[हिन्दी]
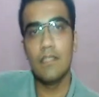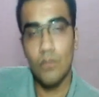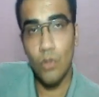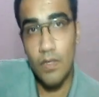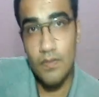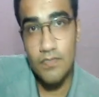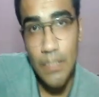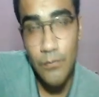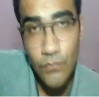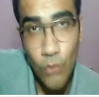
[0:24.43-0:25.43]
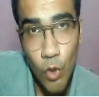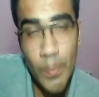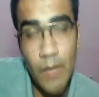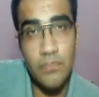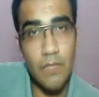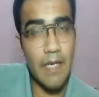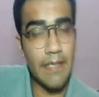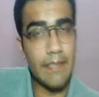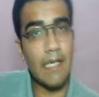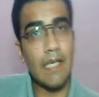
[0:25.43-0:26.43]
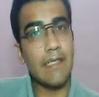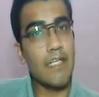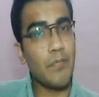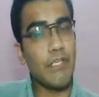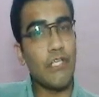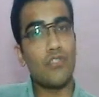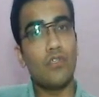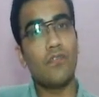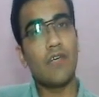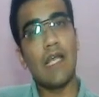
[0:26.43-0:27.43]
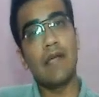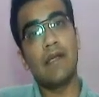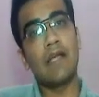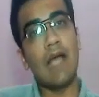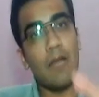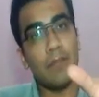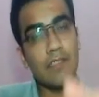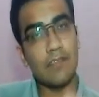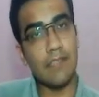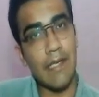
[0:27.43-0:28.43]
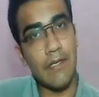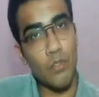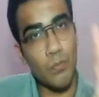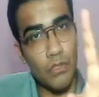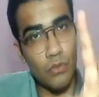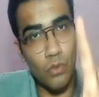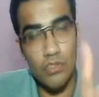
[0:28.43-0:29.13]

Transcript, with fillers: तो कंसेप्ट फोर में हम सब हेडिंग डालेंगे रिपीटेशन ऑफ कैलेंडर आपके स्क्रीन के ऊपर दो